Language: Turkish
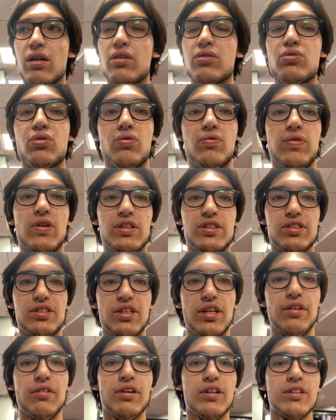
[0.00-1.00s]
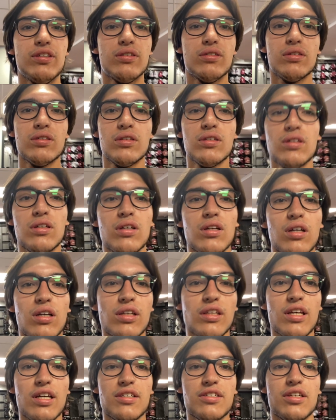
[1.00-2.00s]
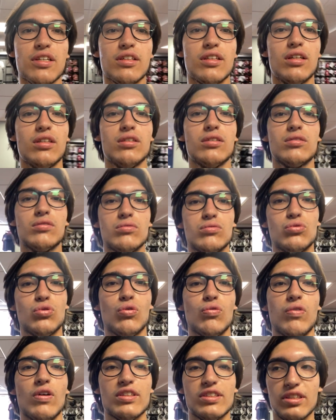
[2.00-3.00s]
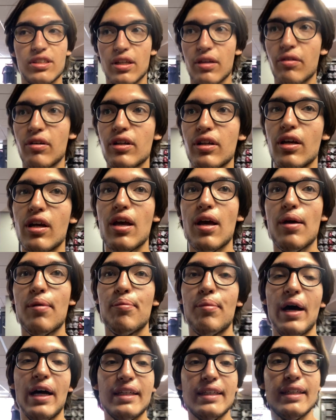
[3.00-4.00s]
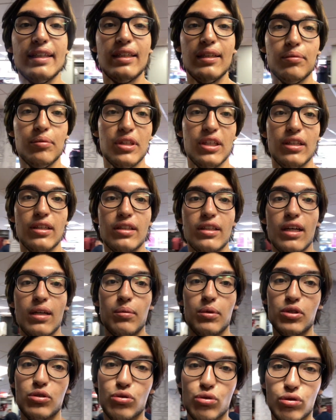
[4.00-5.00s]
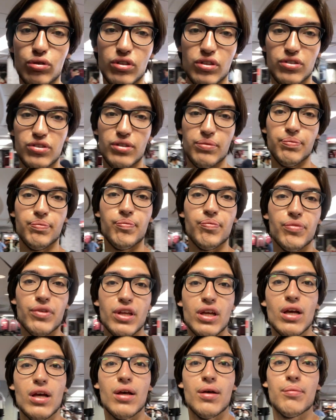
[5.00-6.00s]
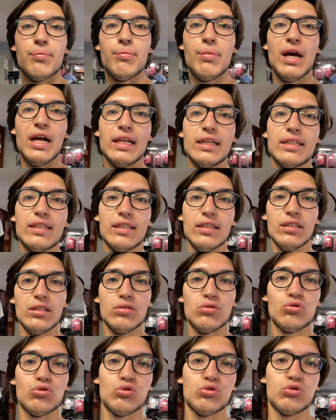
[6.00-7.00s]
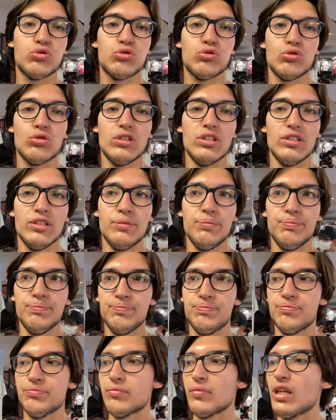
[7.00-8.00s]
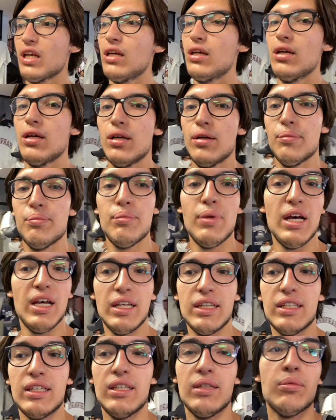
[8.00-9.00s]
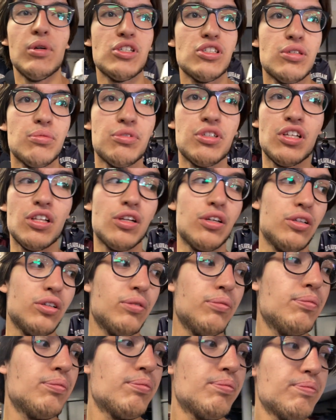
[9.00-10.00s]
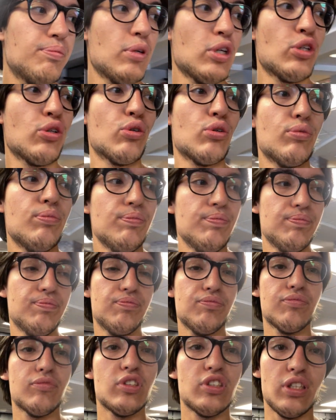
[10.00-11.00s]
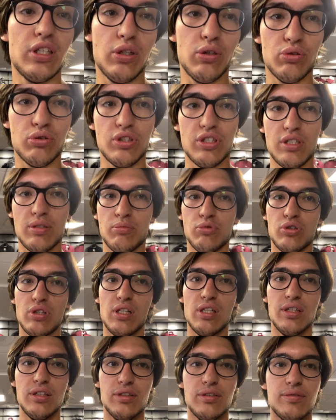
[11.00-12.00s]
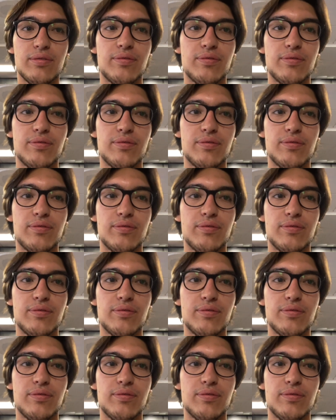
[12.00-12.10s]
Çok fazla şey var. Gerçekten çok fazla şey var. Ben de dedim ki kendime tişört alacağım. Belki şunu alırım. Belki başka bir şeyler alırım. Bakıyorum. Size de göstereceğim güzellerini.